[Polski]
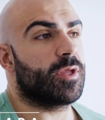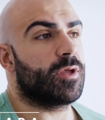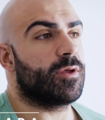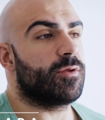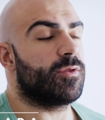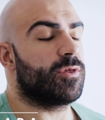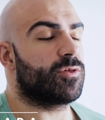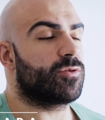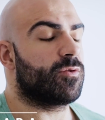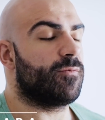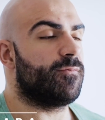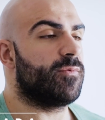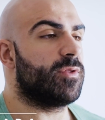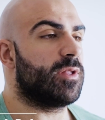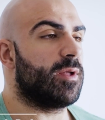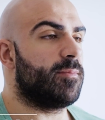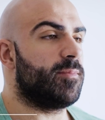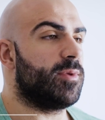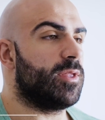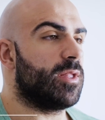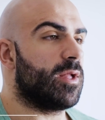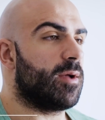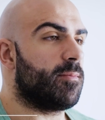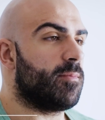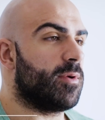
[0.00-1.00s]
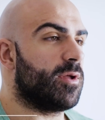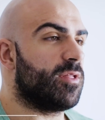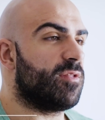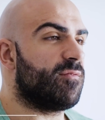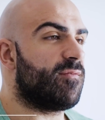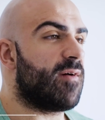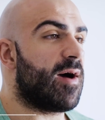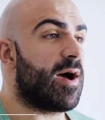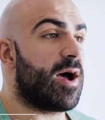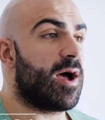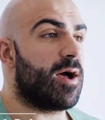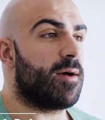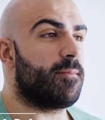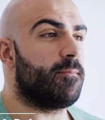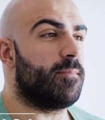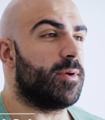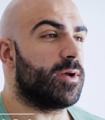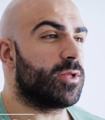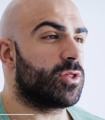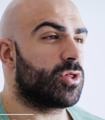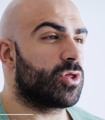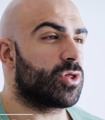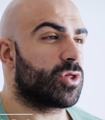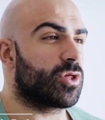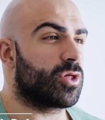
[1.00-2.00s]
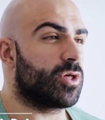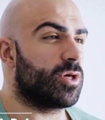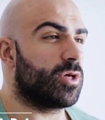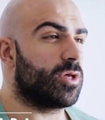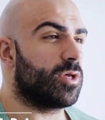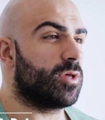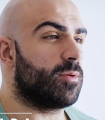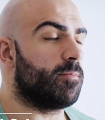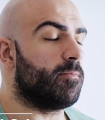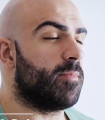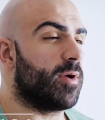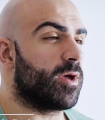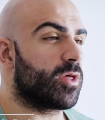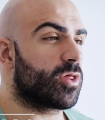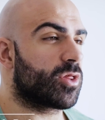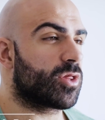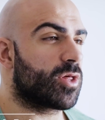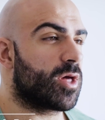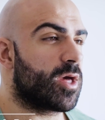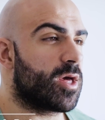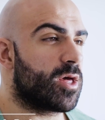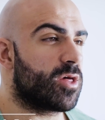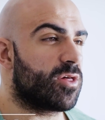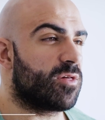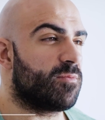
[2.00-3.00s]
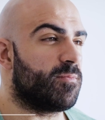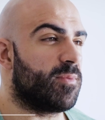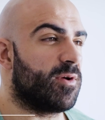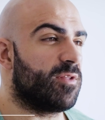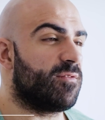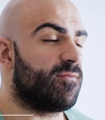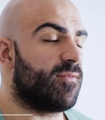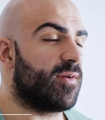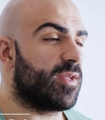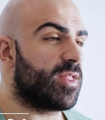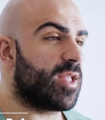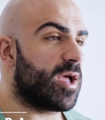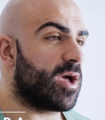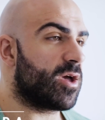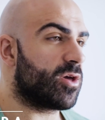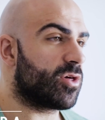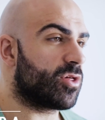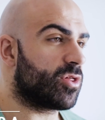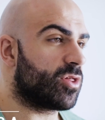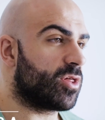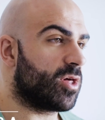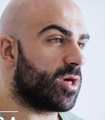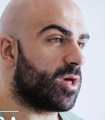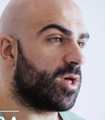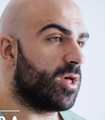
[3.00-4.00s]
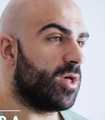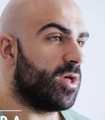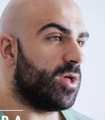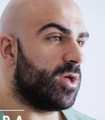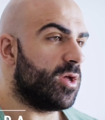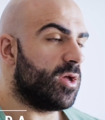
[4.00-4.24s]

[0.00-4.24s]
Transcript: jest to witamina B2, B3, B6, B12.